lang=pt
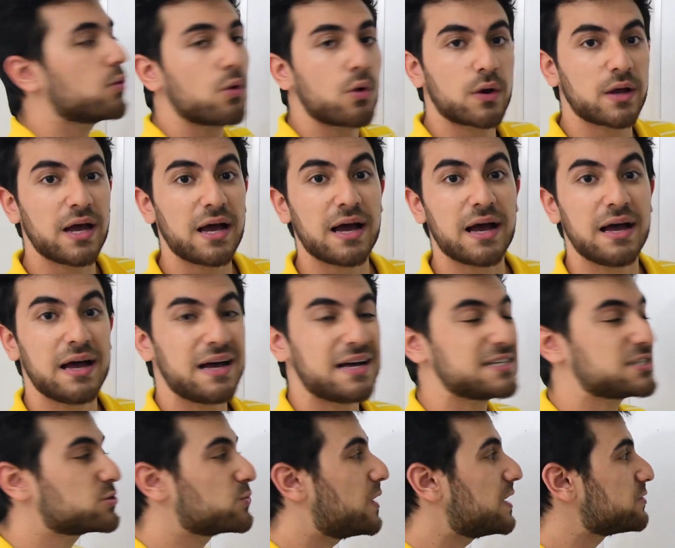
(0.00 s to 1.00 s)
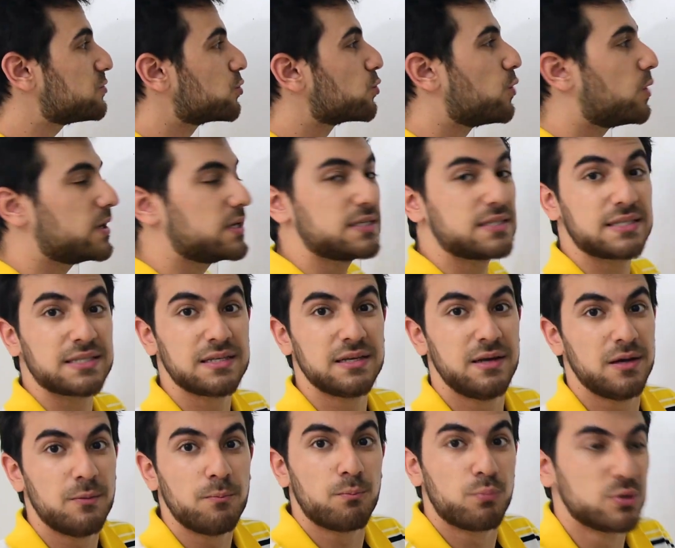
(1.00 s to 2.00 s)
colocar as quatro cores
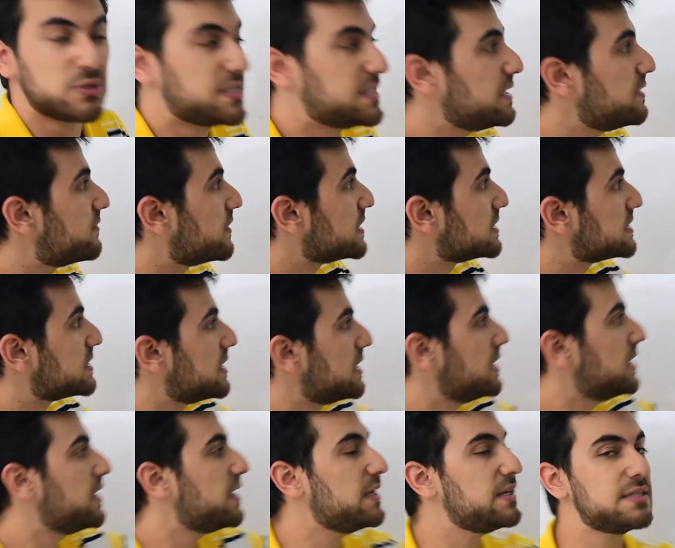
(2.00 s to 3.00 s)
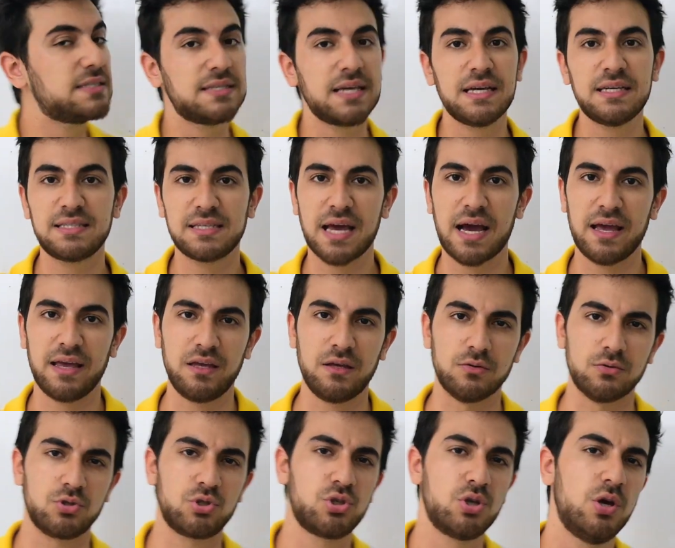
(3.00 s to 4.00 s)
possíveis em seis
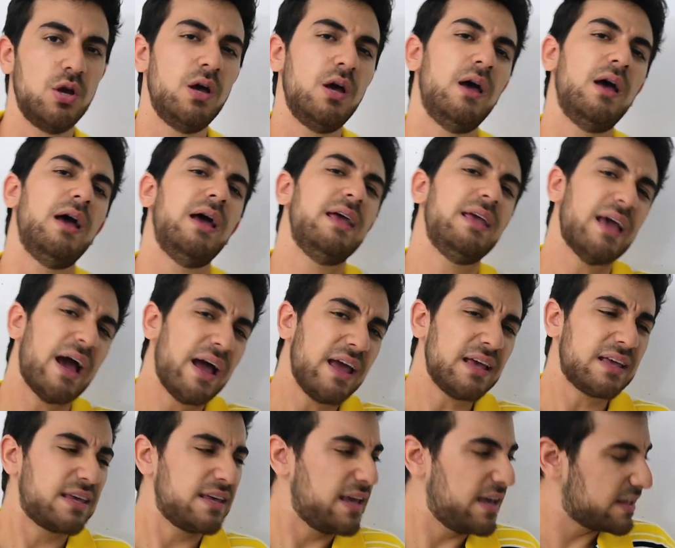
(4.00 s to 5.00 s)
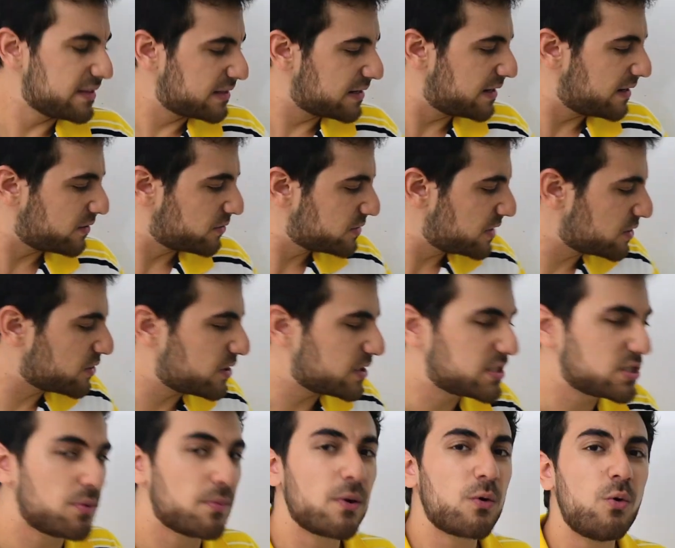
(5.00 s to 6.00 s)
carrinhos. E aí que entra o
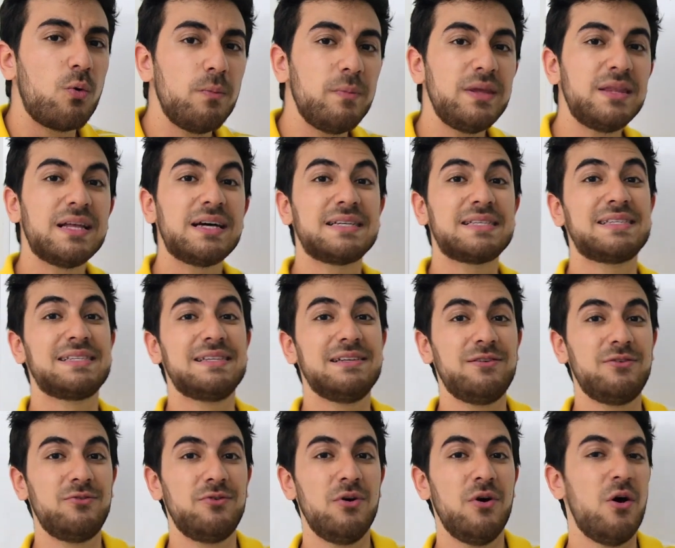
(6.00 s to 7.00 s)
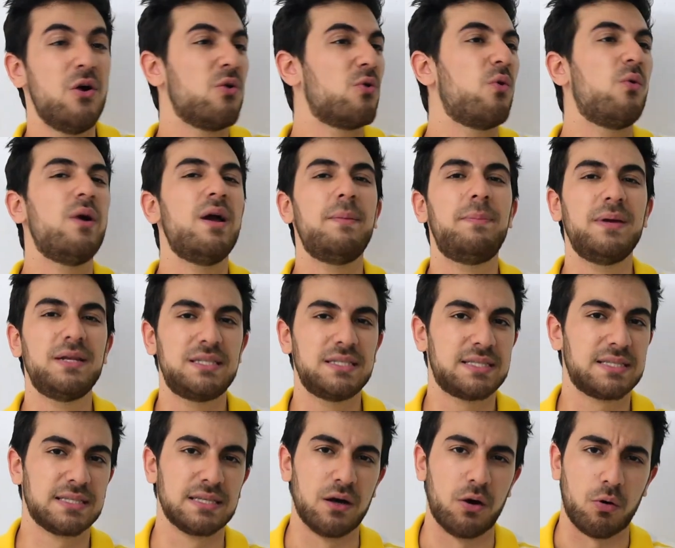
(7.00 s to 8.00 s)
negócio, é uma combinação com
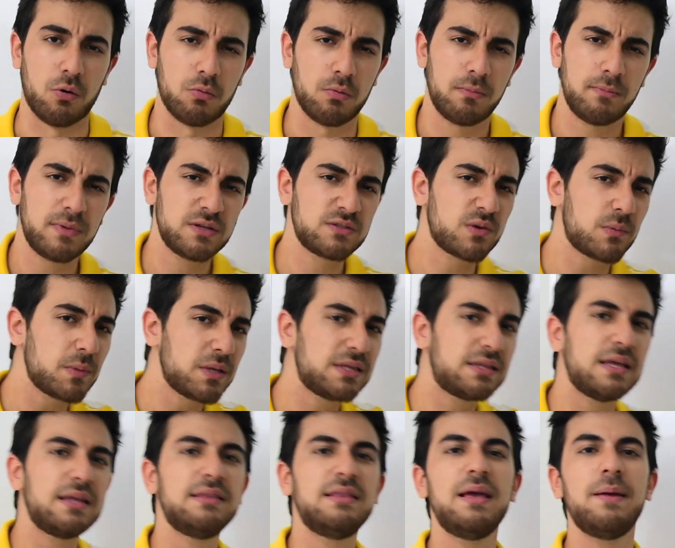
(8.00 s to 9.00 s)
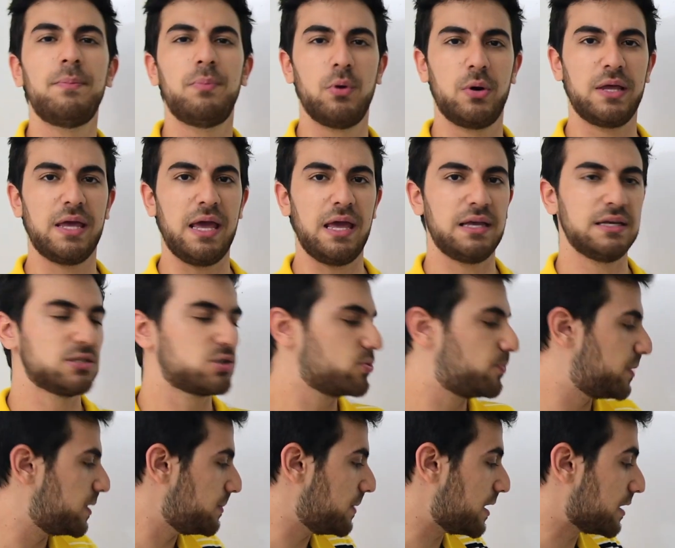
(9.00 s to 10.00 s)
repetição. Mas vamos entender por que
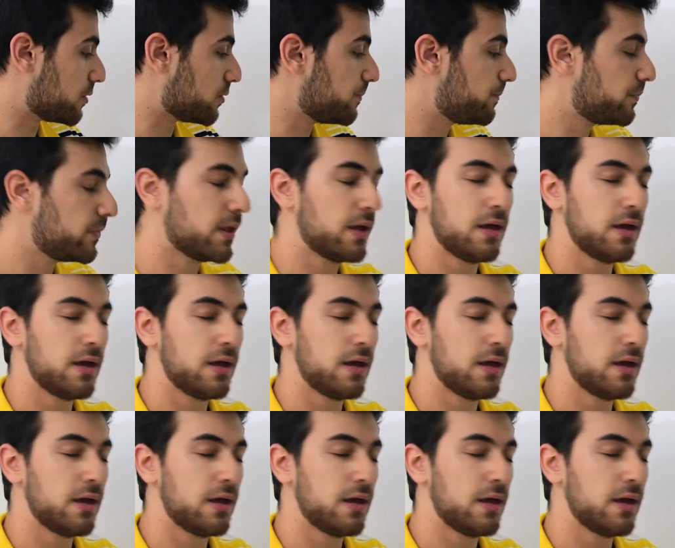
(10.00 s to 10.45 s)
isso primeiro.